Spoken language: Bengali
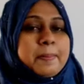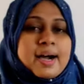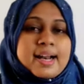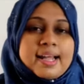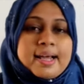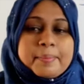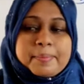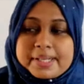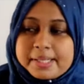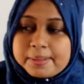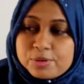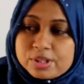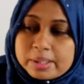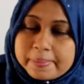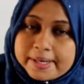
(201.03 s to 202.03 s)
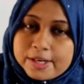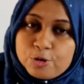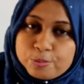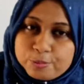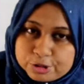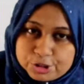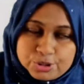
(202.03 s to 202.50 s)
আমরা কি বলতে পারি
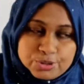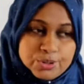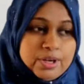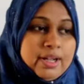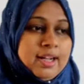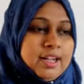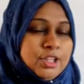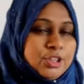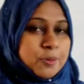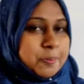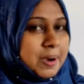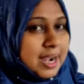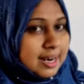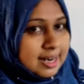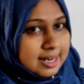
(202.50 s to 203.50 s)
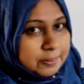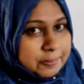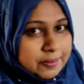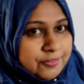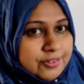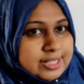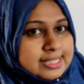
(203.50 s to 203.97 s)
উপসর্গ তো বাংলার
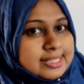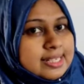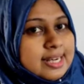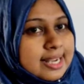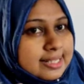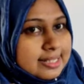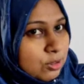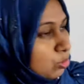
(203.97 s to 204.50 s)
প্রিফিক্সের একটা উদাহরণ